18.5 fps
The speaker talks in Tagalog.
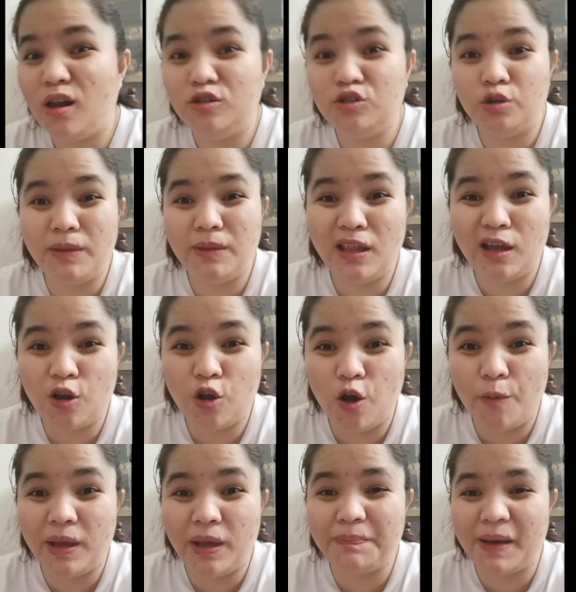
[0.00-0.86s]
may
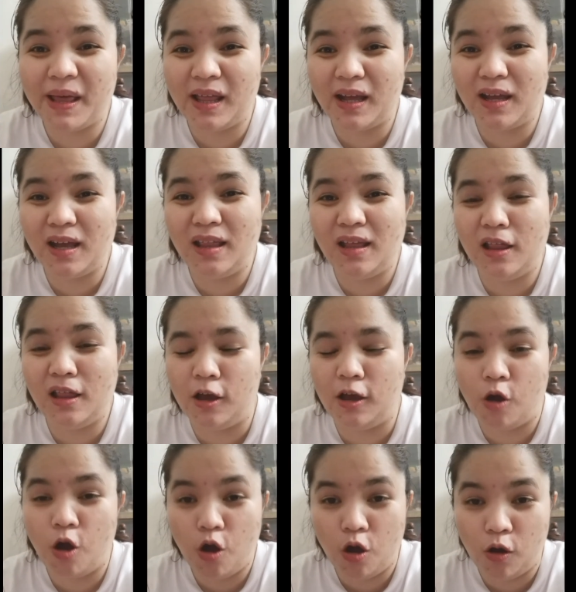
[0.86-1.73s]
nag-comment. Parang giniling.
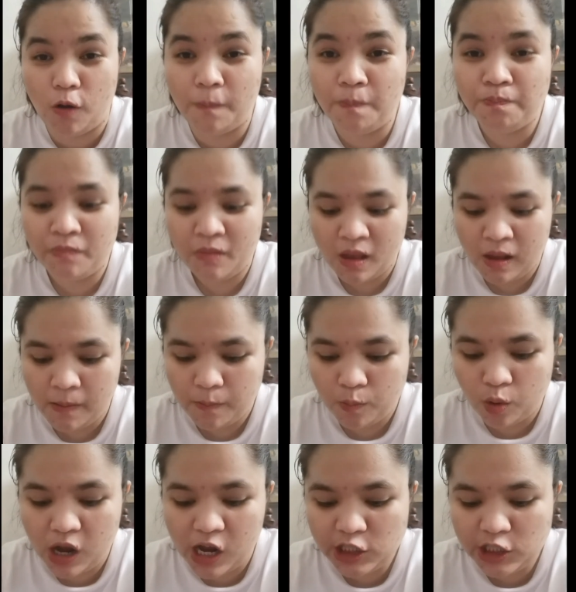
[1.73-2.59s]
Oo. Oh,
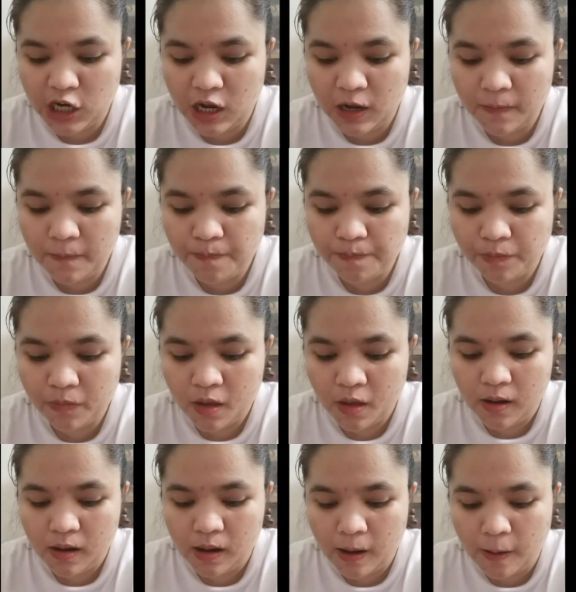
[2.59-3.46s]
mukha siyang,
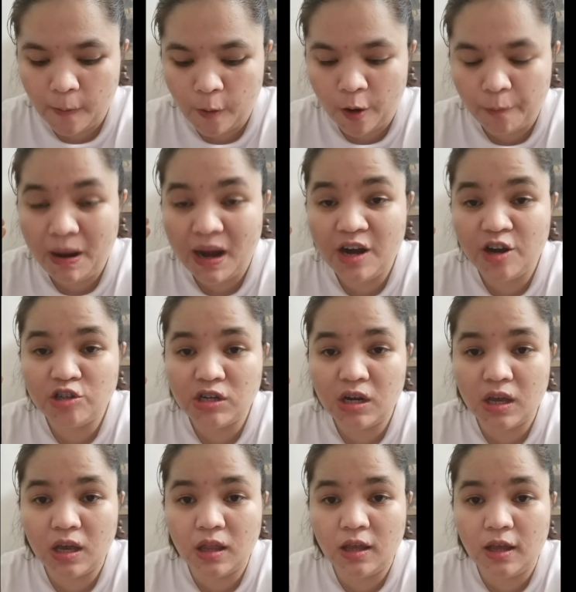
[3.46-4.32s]
uh, or parang
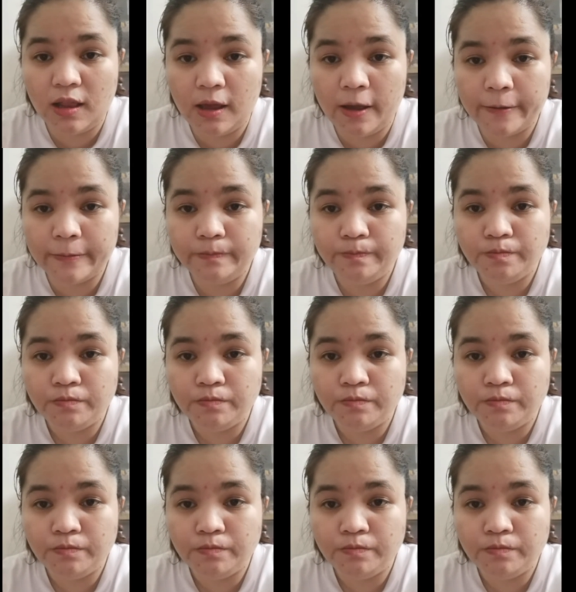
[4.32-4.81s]
siyang giniling.